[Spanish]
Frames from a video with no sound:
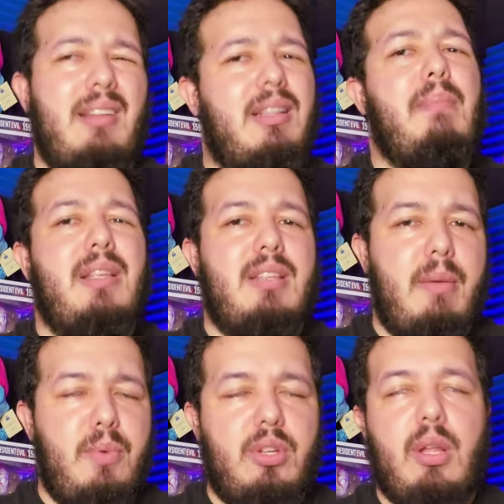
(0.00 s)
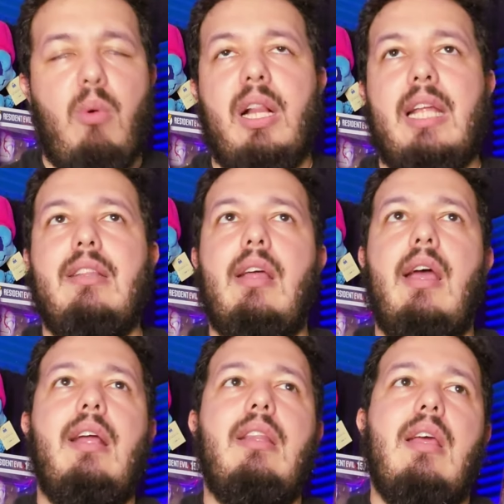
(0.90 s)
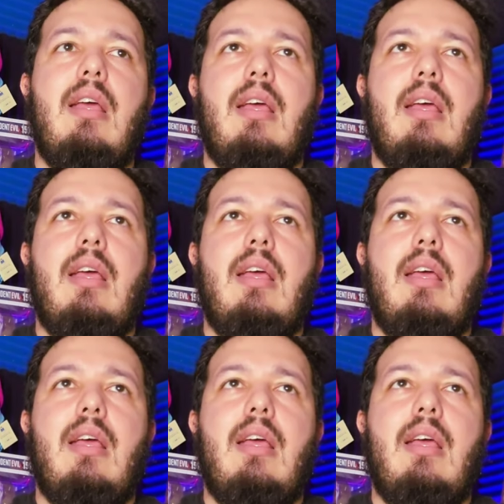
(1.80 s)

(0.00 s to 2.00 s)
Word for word: que también se ve mucho en The Walking Dead.